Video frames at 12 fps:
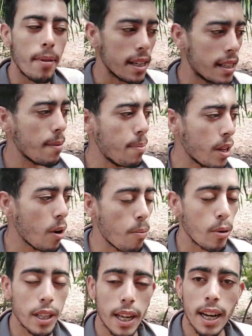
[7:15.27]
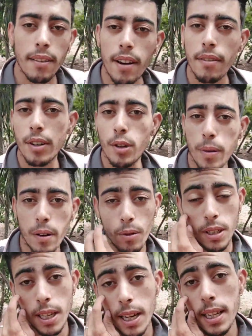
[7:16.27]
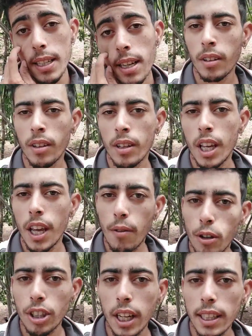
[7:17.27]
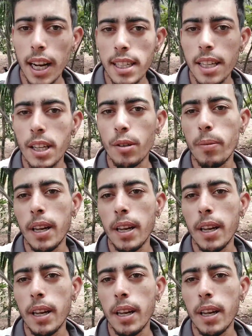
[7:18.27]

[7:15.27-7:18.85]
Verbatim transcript: Mas sempre que eu puder gravar vídeo para vocês, eu vou estar trazendo,